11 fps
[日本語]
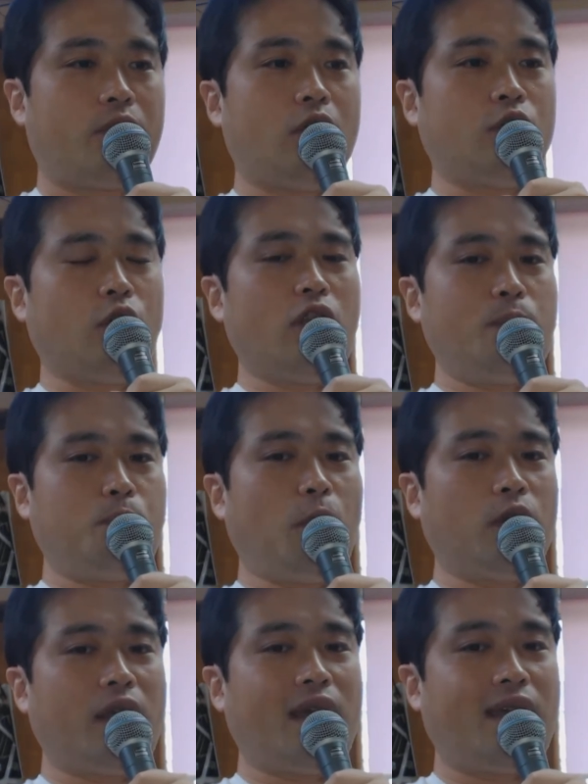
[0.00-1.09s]
でその一
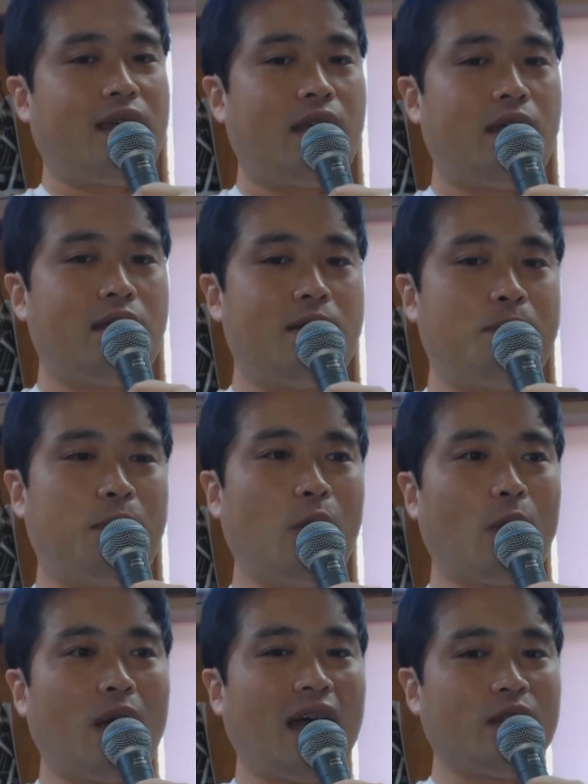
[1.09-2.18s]
方で、
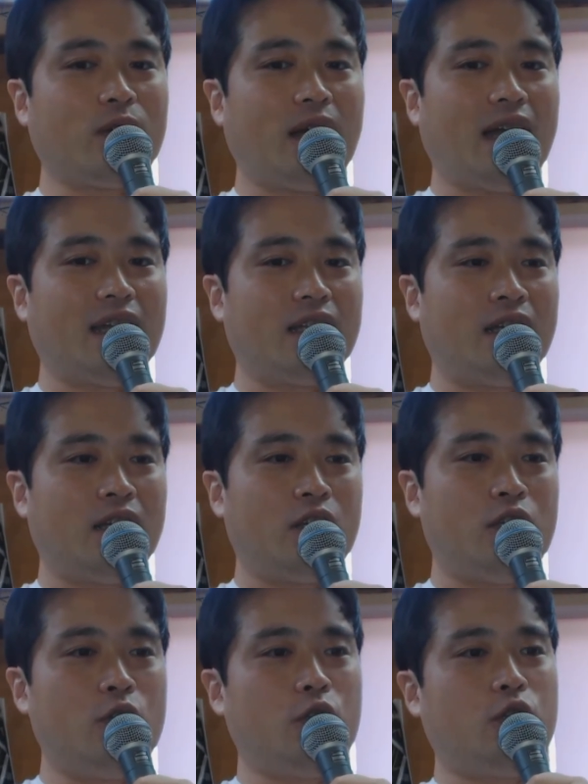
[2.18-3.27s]
ブロガーとか
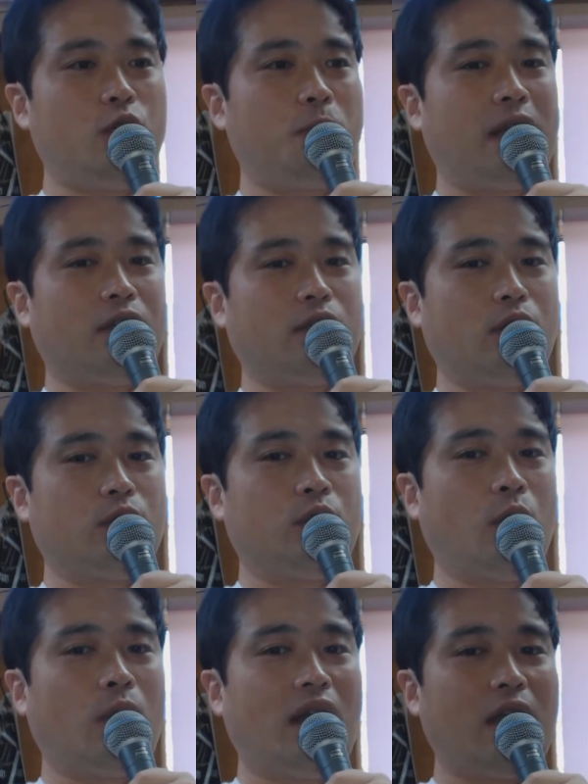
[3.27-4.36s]
YouTube などの
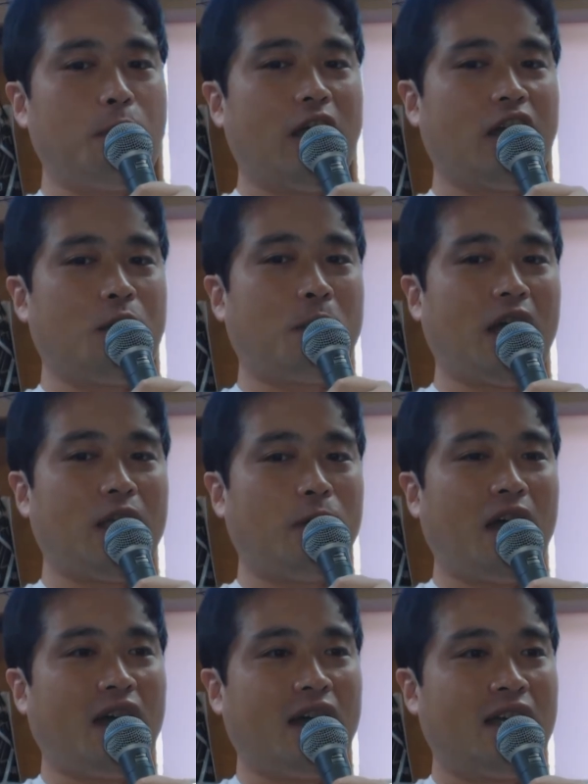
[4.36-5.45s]
動画レビュアーの場合
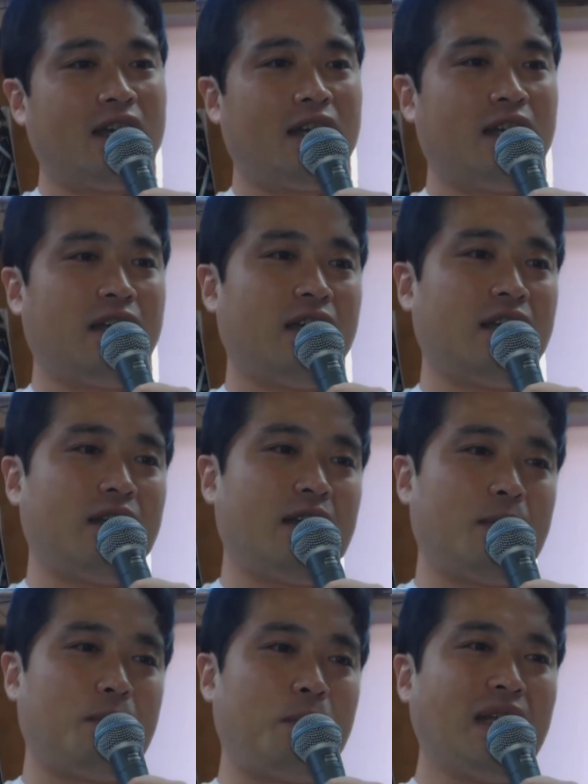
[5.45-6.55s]
は、
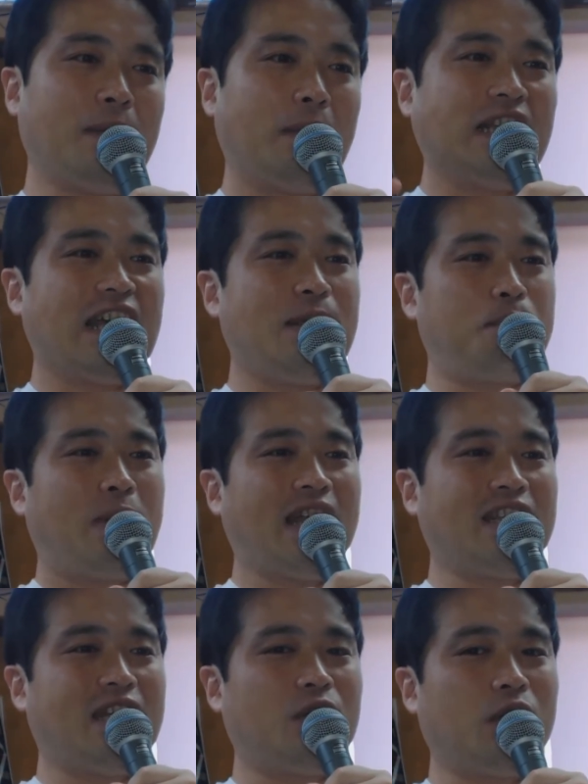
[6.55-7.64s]
まだまだ一
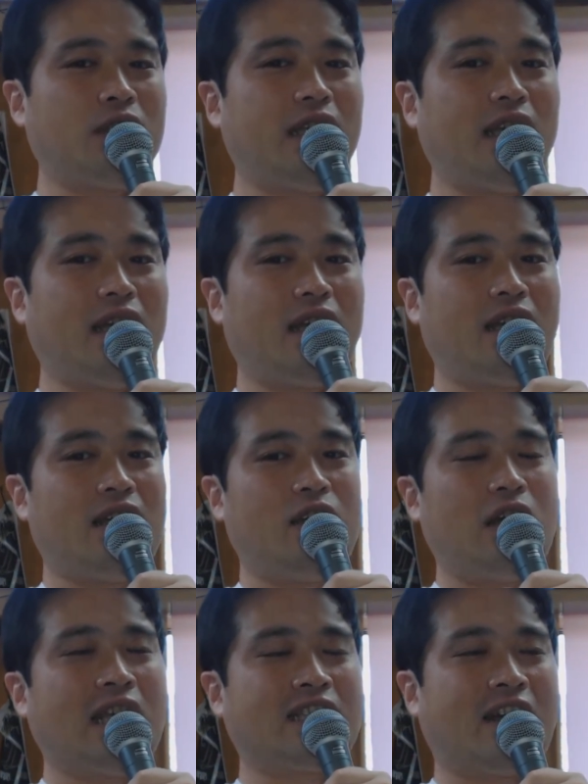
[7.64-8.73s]
般人として
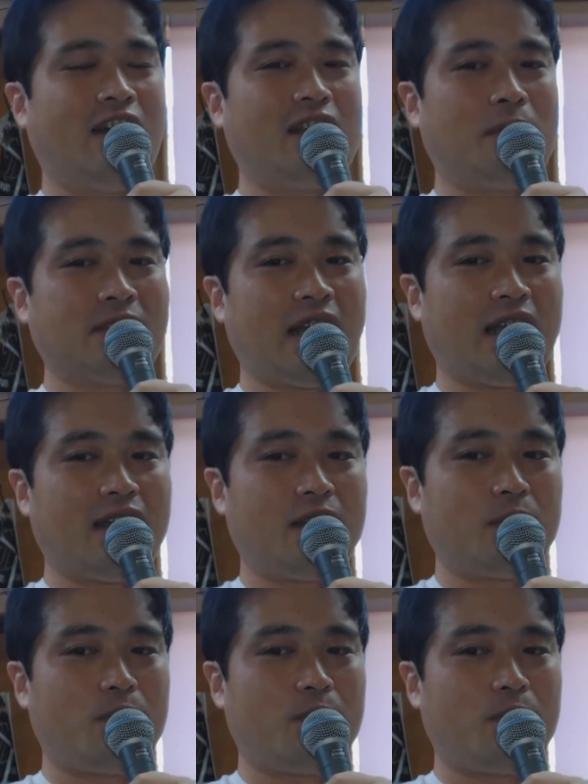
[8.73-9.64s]
扱われてますね。